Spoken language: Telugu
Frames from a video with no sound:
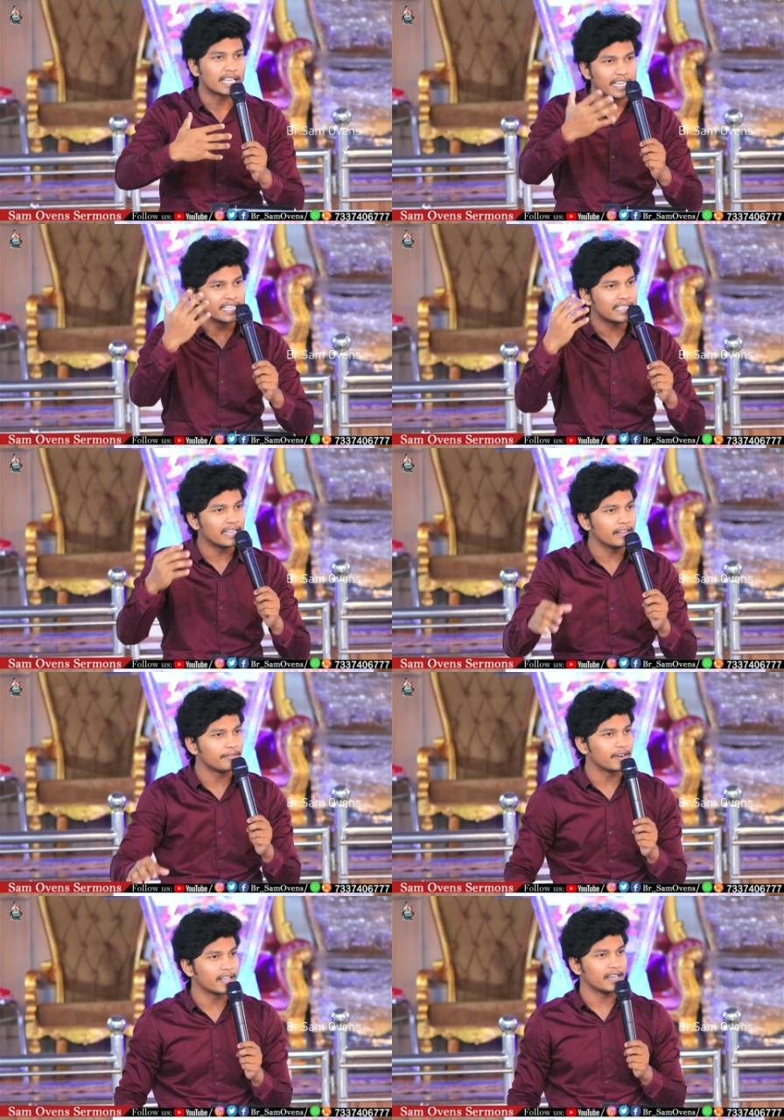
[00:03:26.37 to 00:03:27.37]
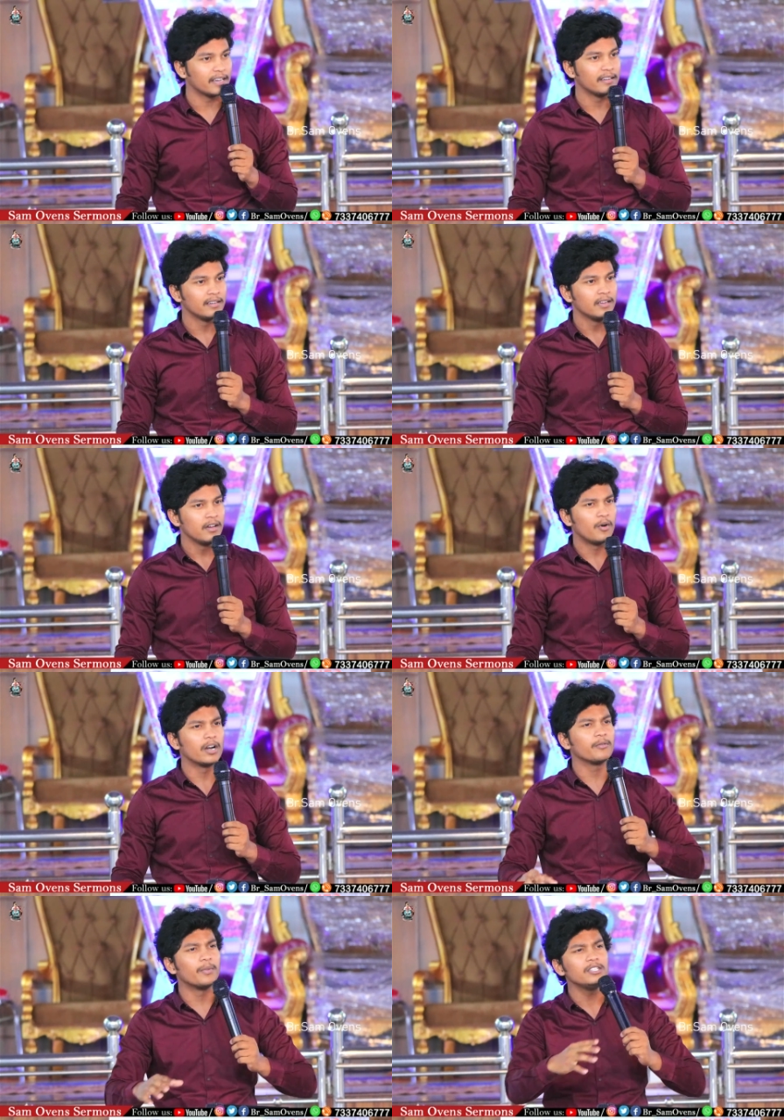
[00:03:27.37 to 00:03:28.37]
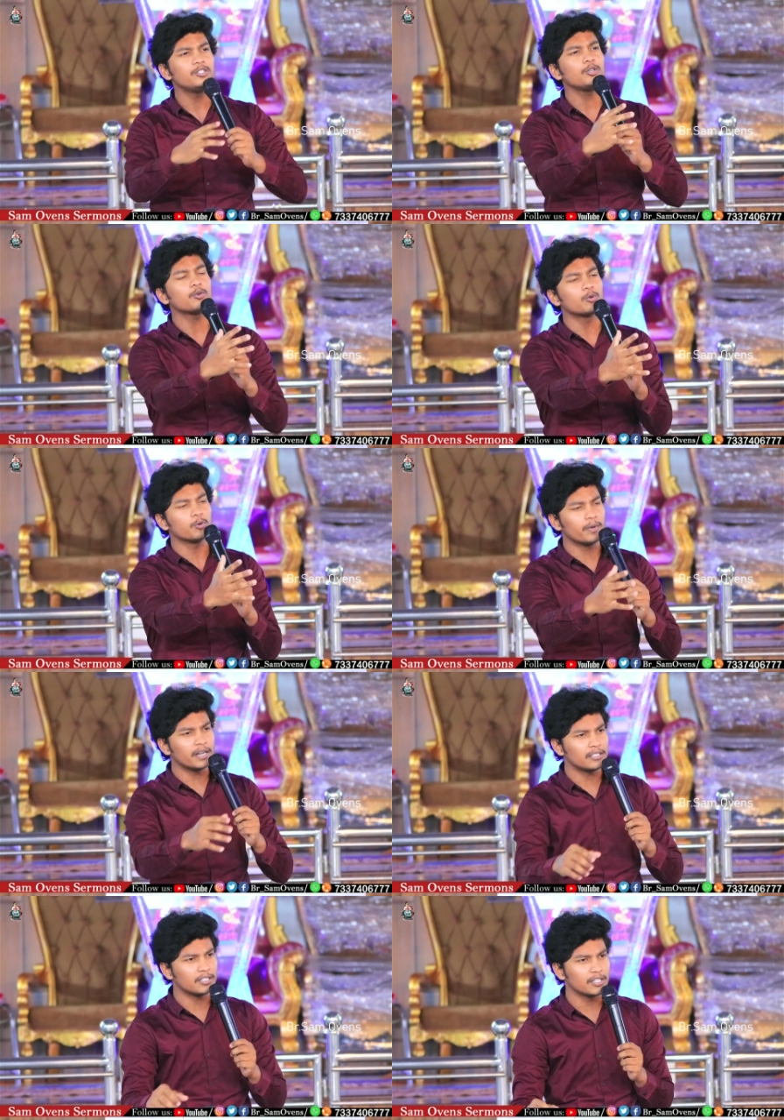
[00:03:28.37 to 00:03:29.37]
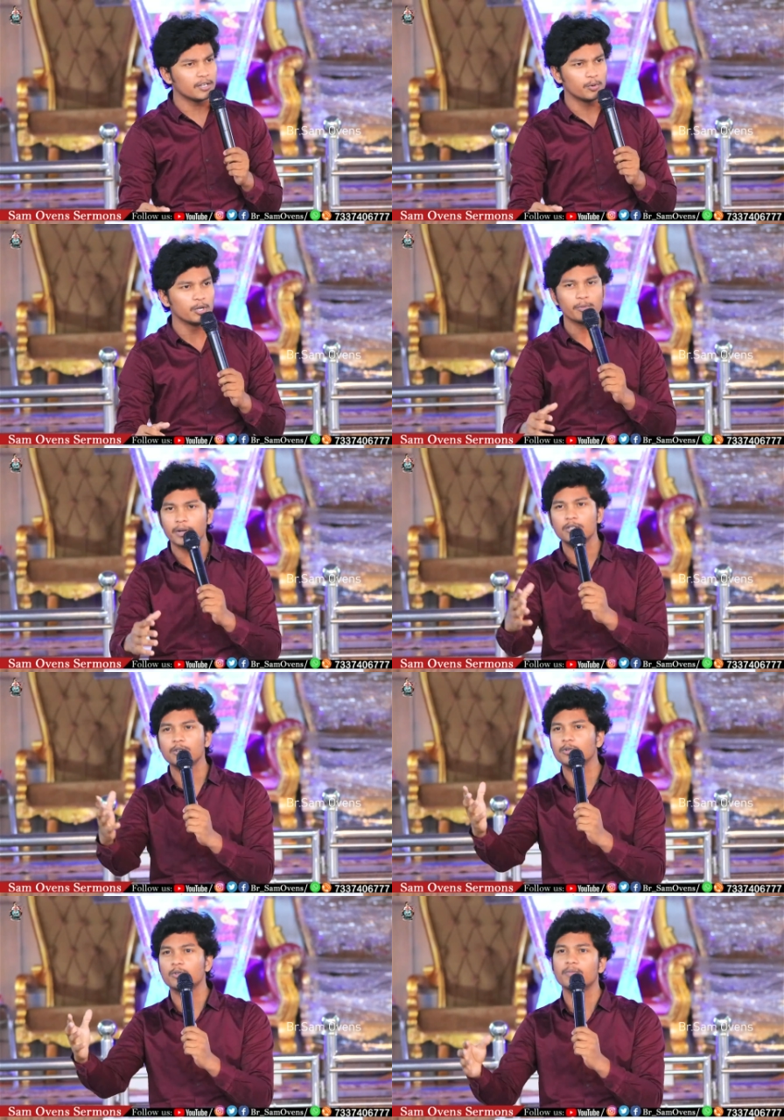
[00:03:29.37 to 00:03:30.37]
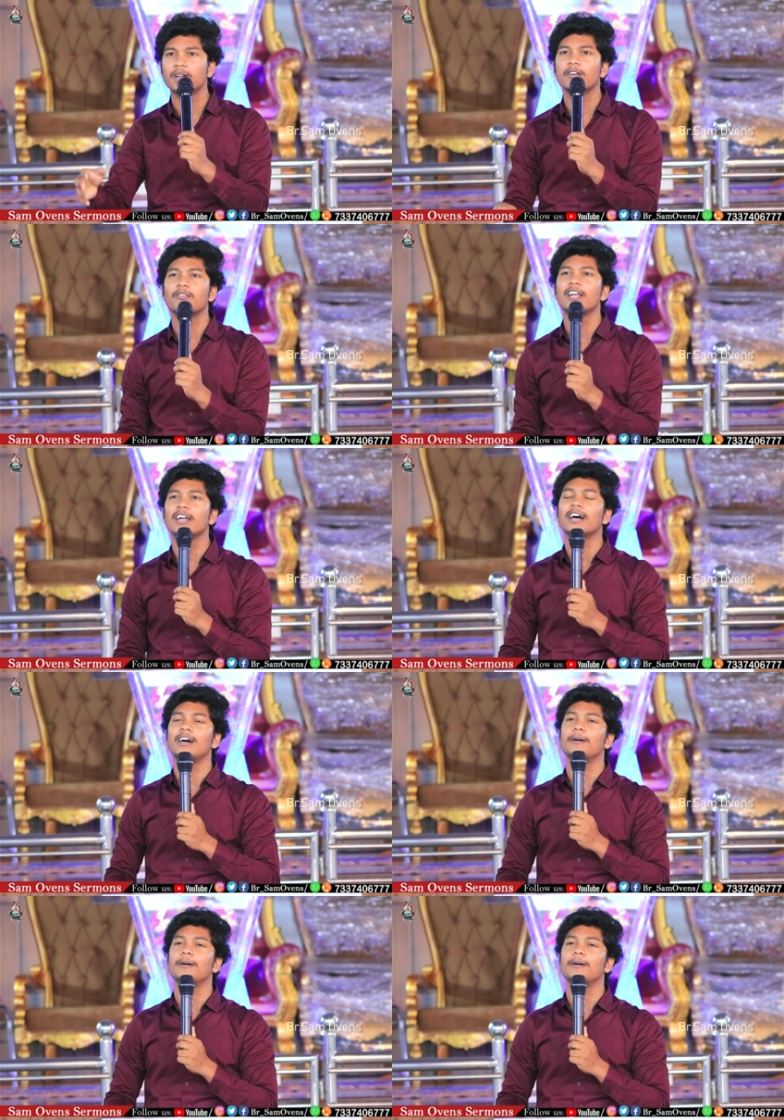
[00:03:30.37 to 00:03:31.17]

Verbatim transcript: సంగీతాన్ని ఇవ్వడా వాడికి మంచి కుటుంబాన్ని ఇచ్చిన దేవుడు నీకు మంచి కుటుంబాన్ని ఇవ్వలేడా